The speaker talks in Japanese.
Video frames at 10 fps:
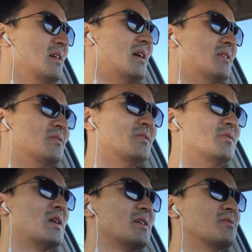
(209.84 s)
あの
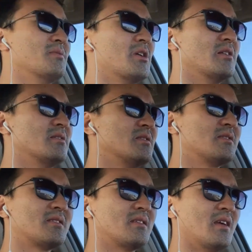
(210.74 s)
Y 君今いる?」っ
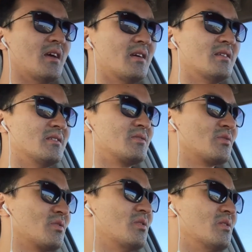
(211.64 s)
て
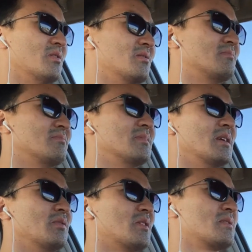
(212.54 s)
ちょっと
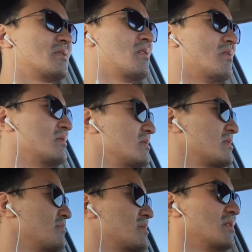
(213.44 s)
ね、寄らせてよ
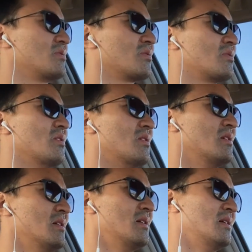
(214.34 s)
久々にちょっと
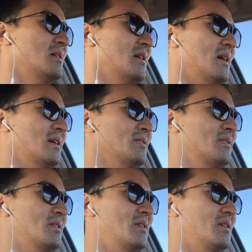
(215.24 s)
あ
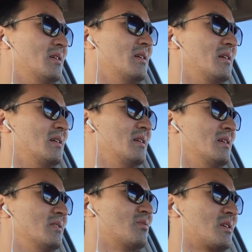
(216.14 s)

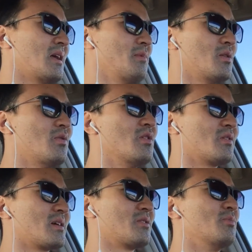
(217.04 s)
のー、どっか食べ行こうよ
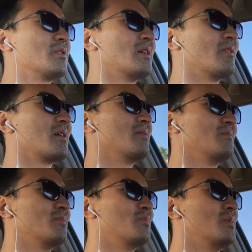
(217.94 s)
とかって思った
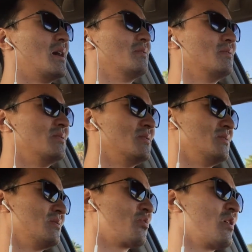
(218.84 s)
あ
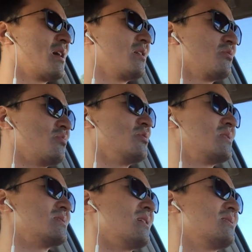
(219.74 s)
のー、声かけようと思っ
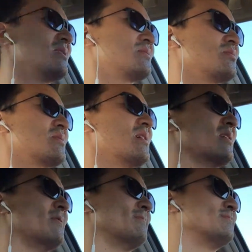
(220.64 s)
てさテキストしたん
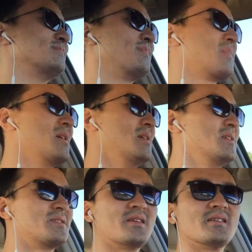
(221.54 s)
だよ
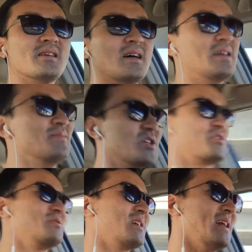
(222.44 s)
そしたらさ今
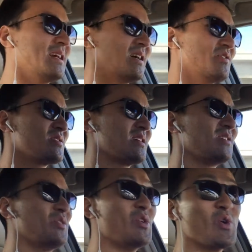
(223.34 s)
州外に彼女さん
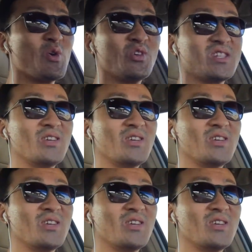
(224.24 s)
と旅行し